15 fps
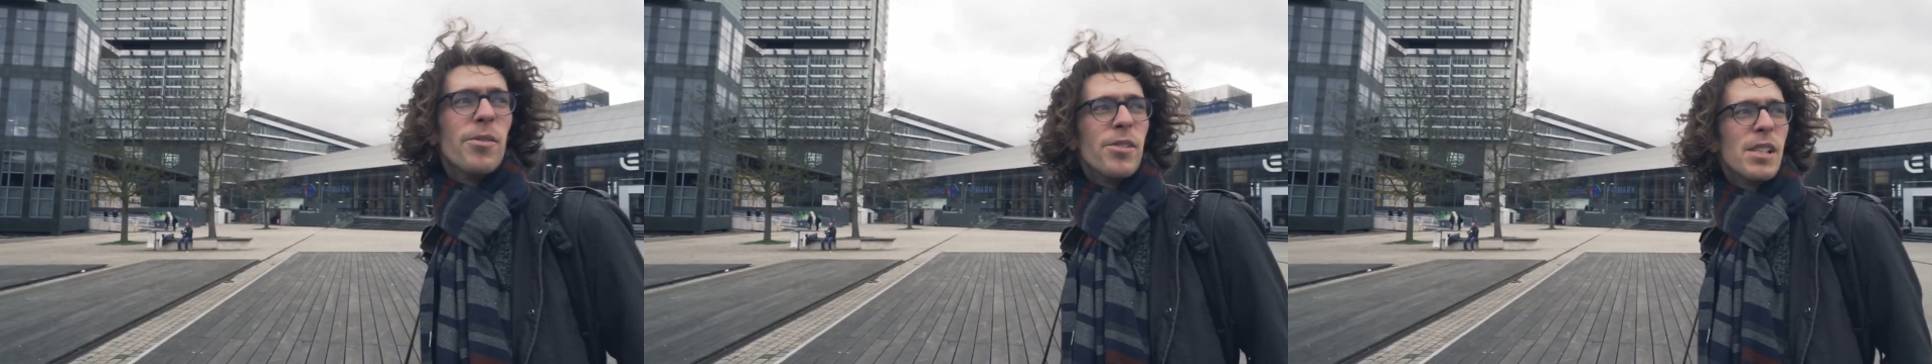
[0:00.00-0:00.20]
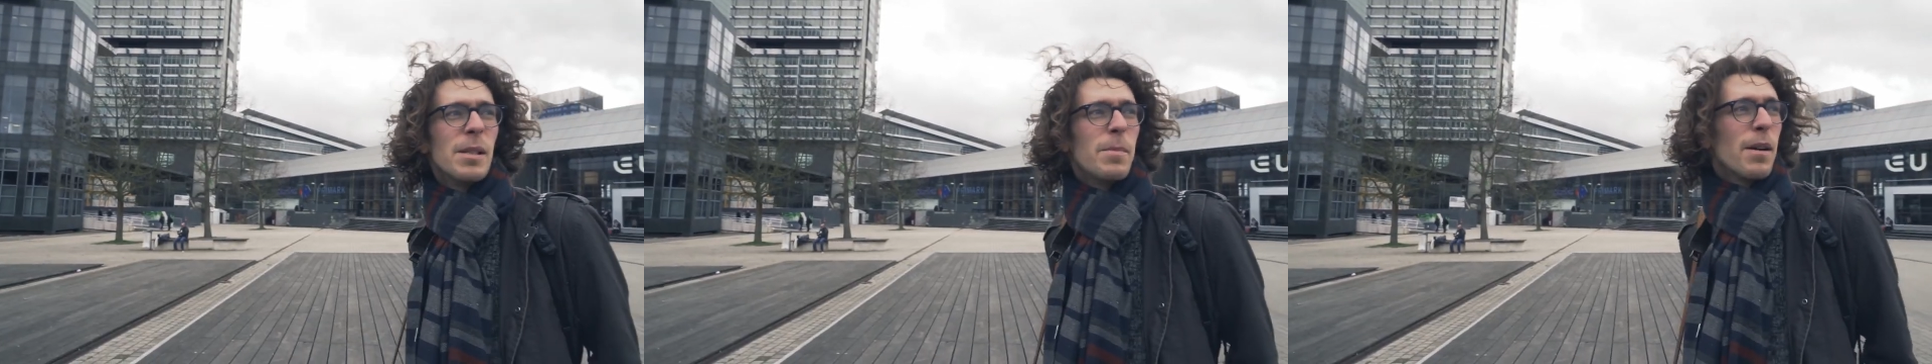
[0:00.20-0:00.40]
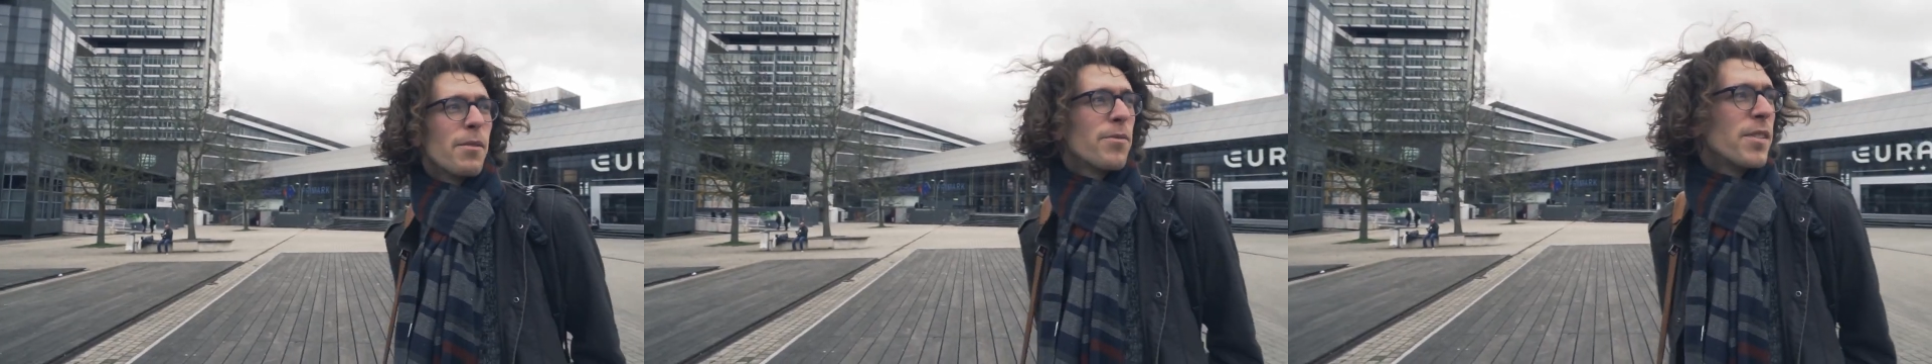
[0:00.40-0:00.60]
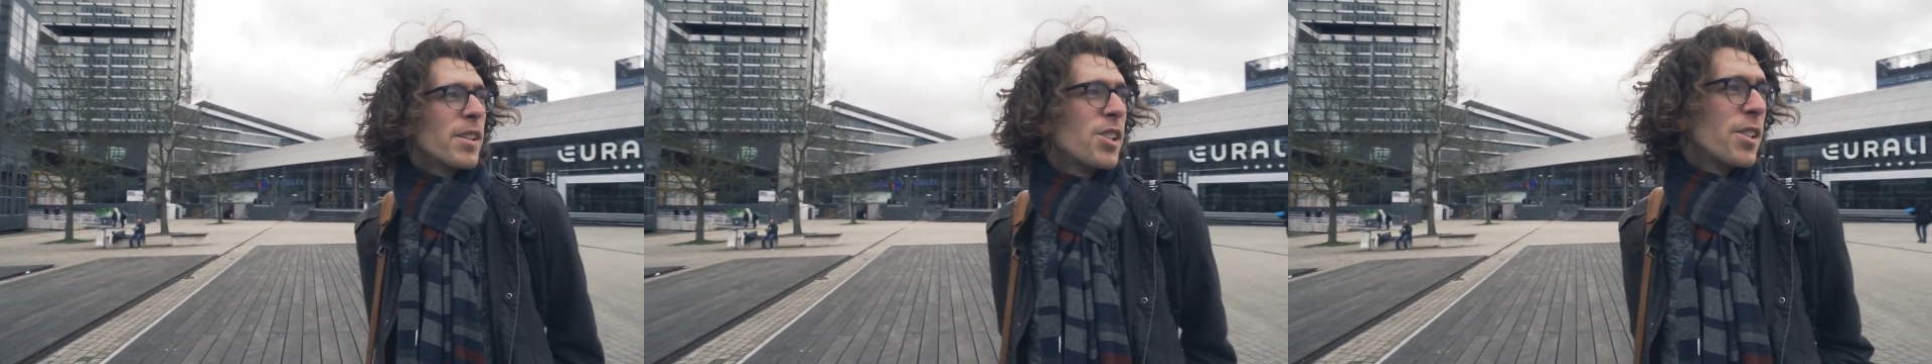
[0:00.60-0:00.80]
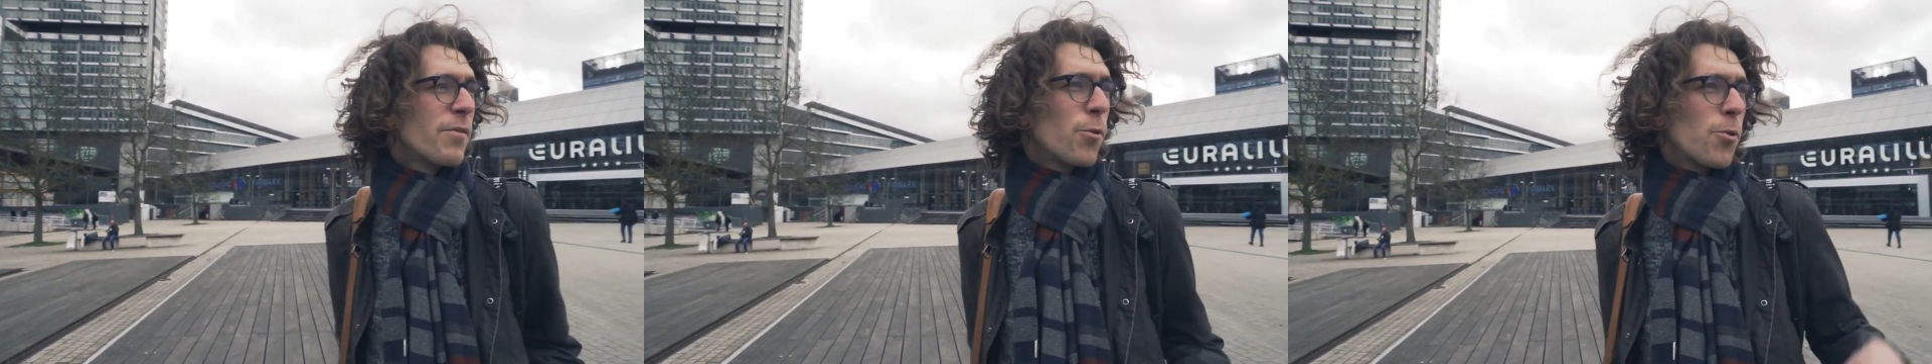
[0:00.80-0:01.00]
Ce jour-là, on
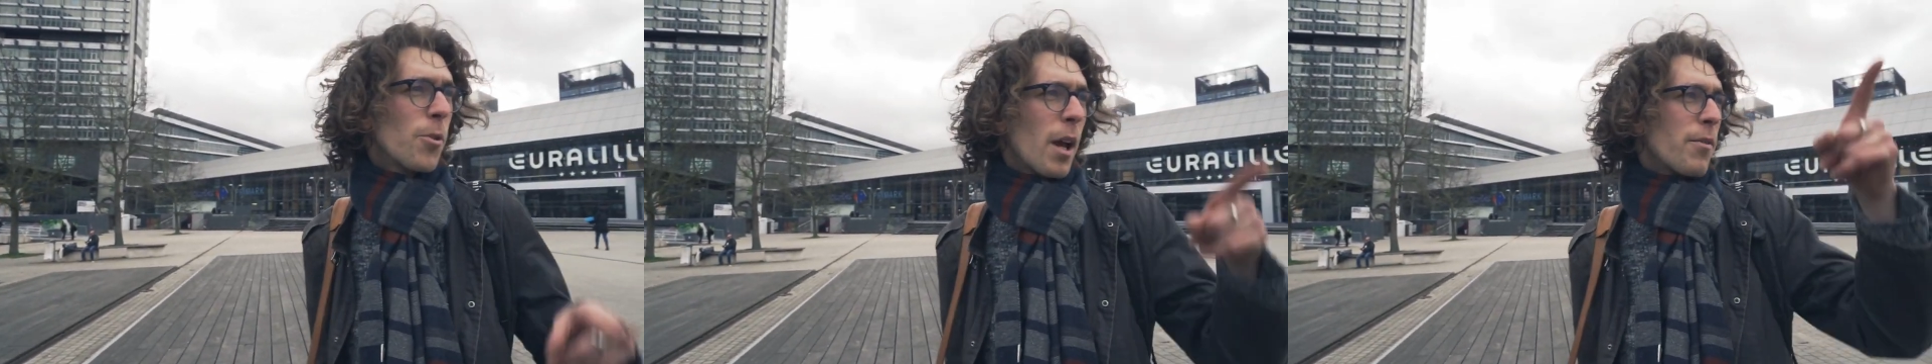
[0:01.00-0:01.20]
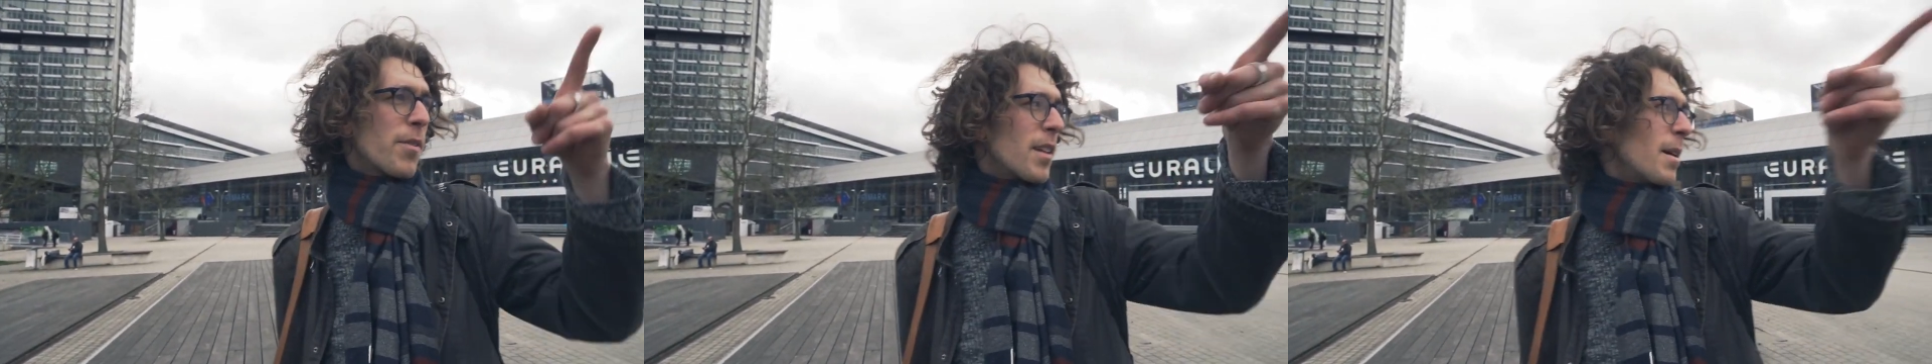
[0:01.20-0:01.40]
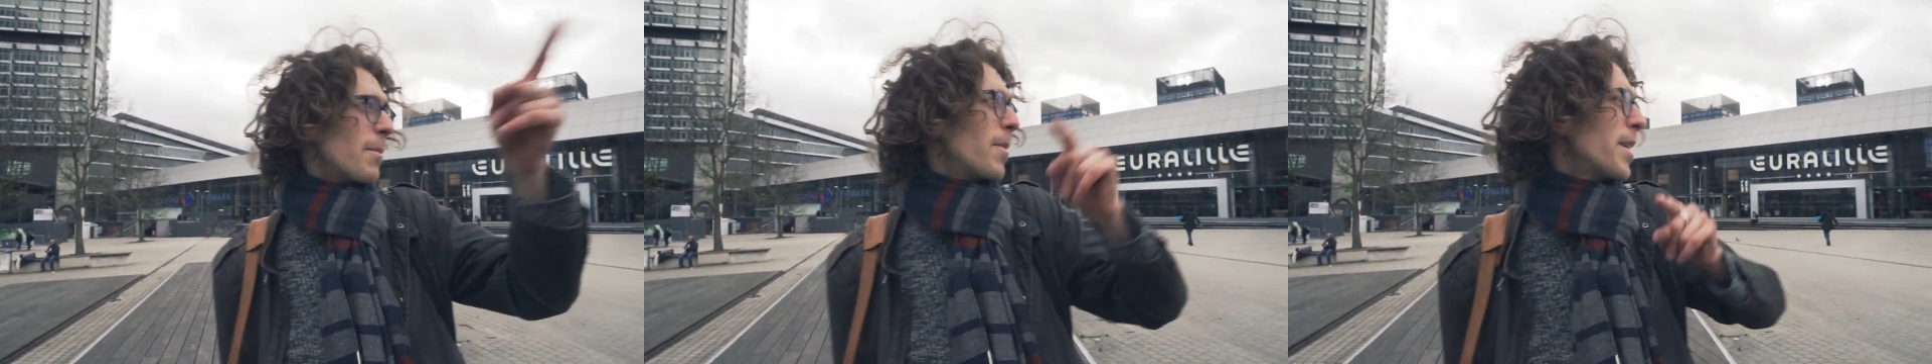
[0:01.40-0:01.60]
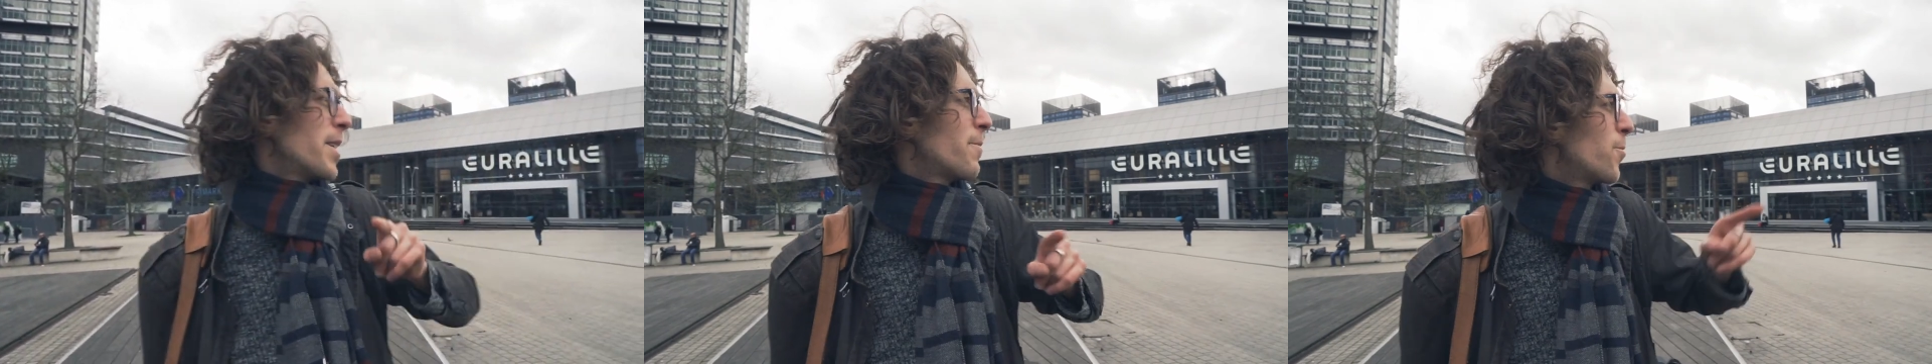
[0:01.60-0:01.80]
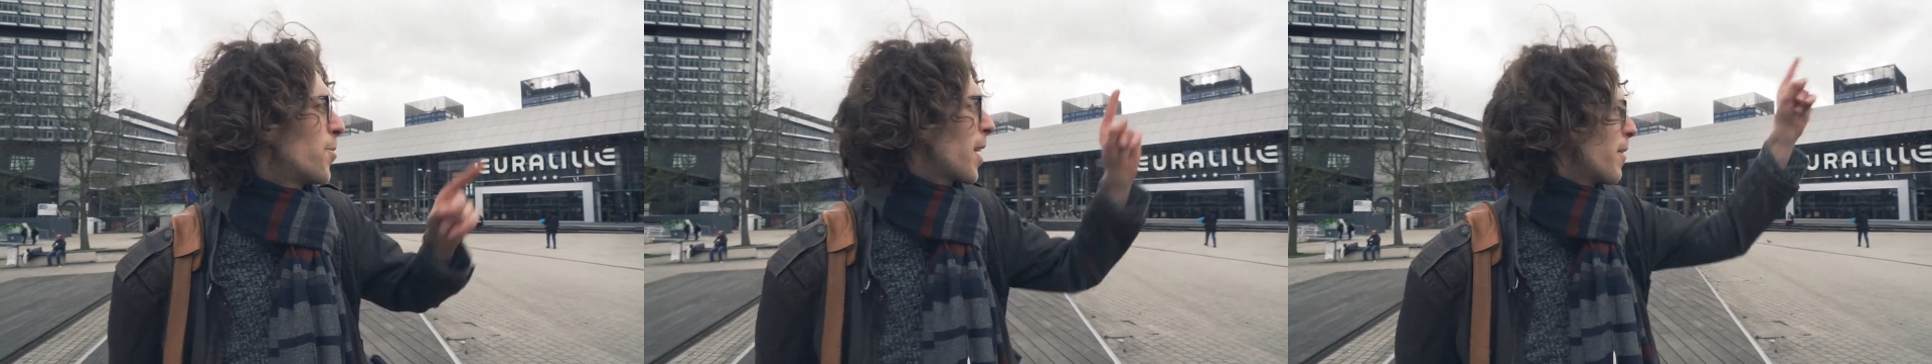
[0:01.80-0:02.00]
vient de se rencontrer pour la
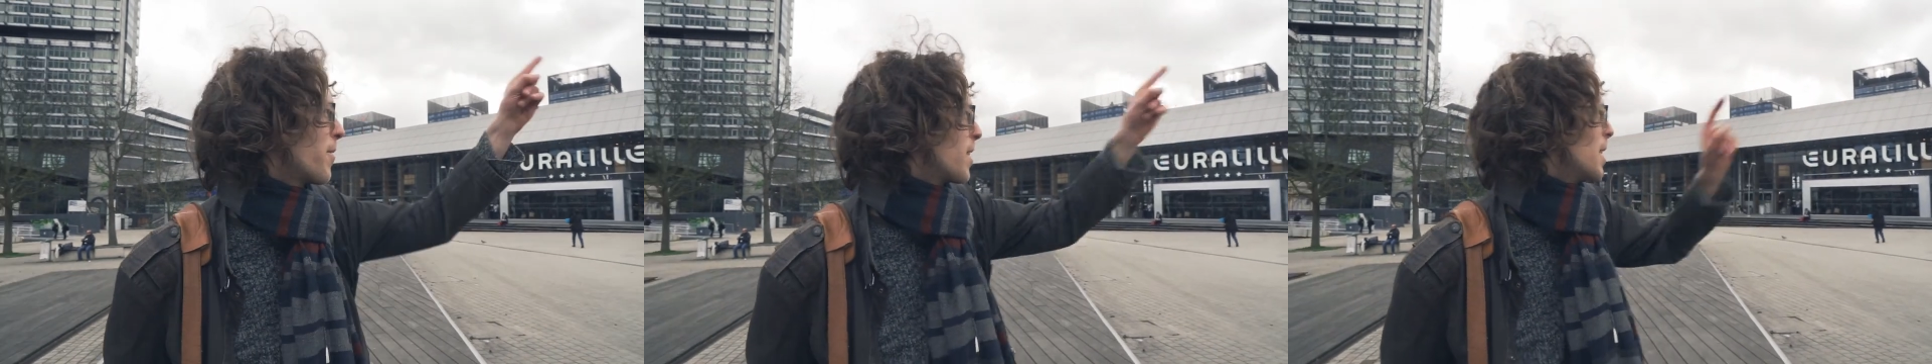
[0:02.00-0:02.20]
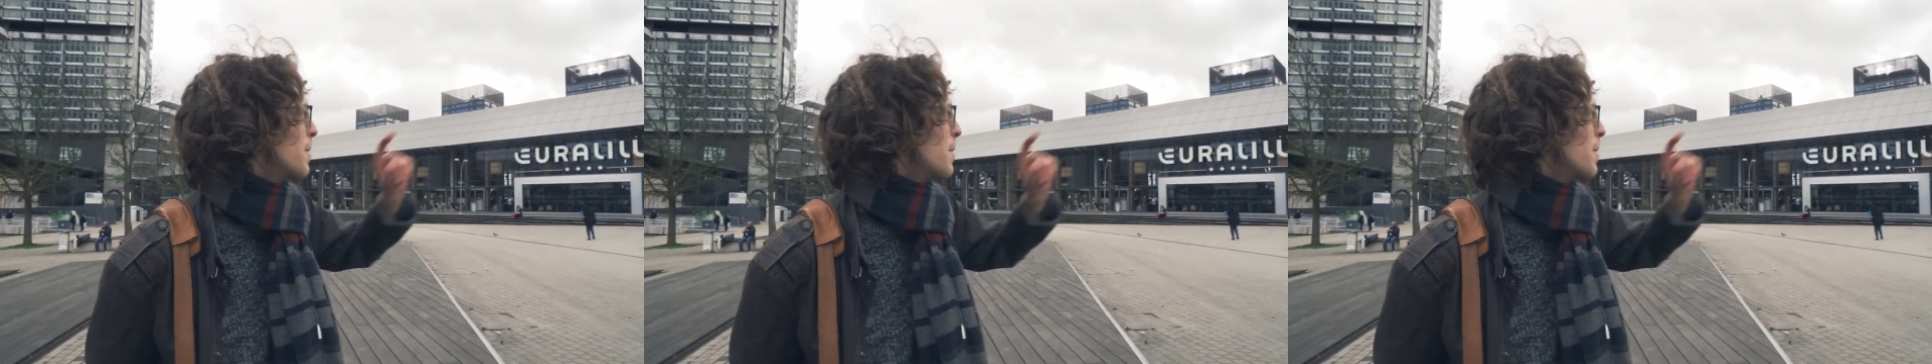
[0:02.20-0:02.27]
première fois en